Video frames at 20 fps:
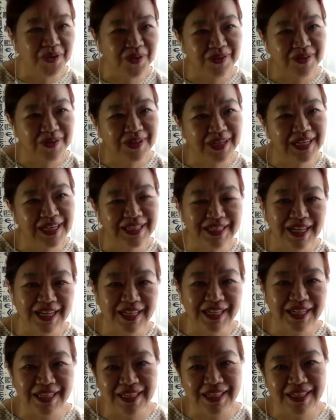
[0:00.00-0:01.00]
開催
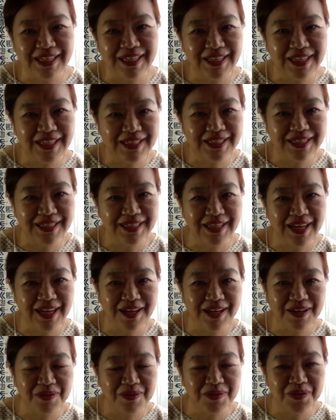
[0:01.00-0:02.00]
について
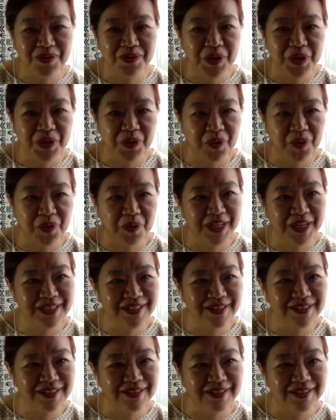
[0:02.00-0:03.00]
本当に喜ばし
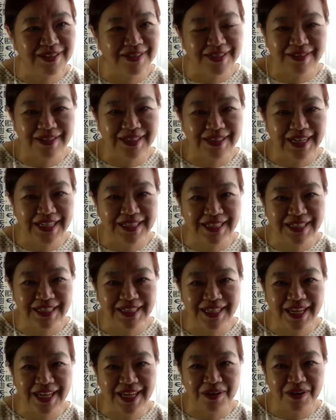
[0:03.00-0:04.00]
く感じ
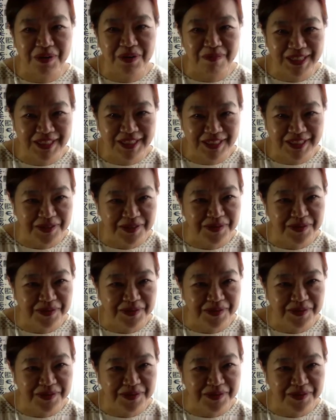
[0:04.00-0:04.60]
ております